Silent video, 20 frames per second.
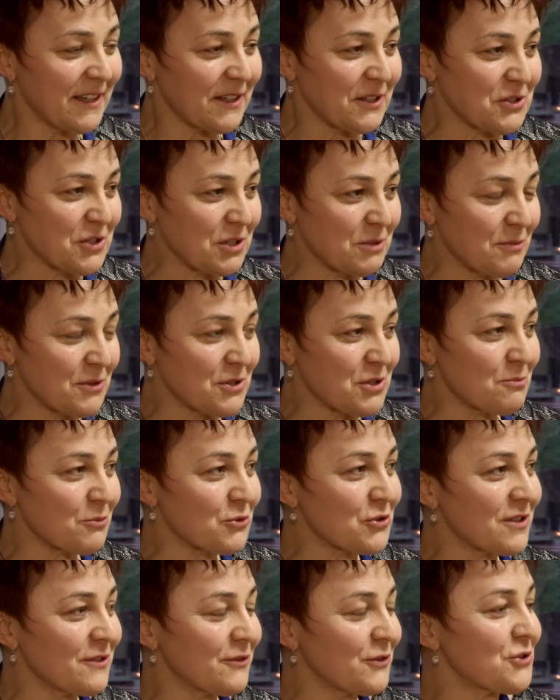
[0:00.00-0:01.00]
jeżeli będzie
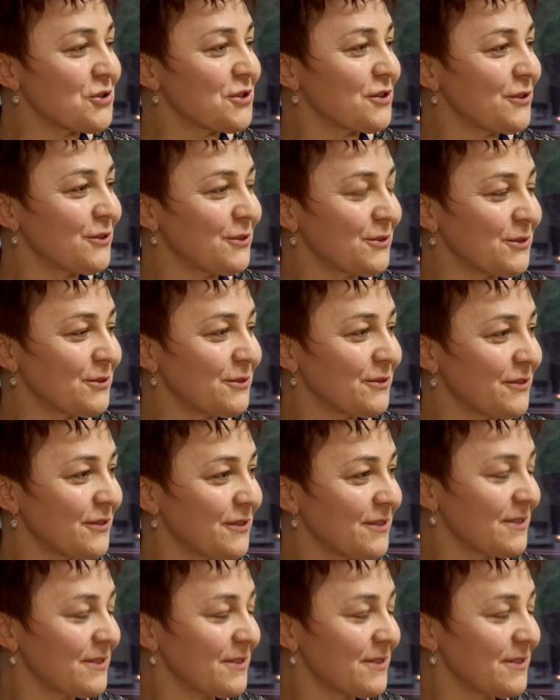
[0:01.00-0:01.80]
możliwość, to